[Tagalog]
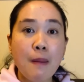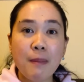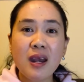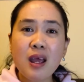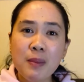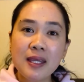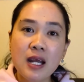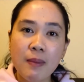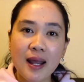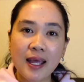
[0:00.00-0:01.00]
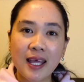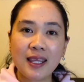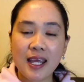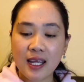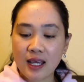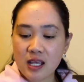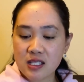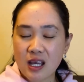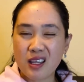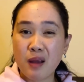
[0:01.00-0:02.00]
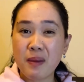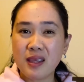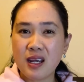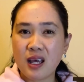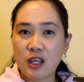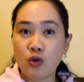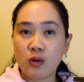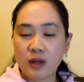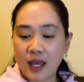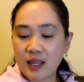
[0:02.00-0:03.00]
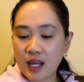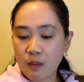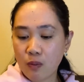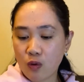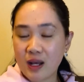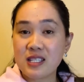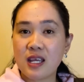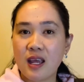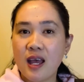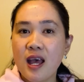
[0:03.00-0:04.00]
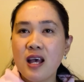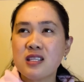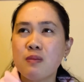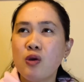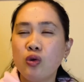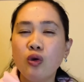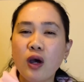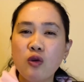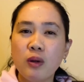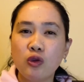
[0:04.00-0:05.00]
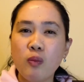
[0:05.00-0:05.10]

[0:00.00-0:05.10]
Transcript: may remedy naman ang headache guys at remedy na yung headache mo kasi sabi ko, Dok, ano ba ito?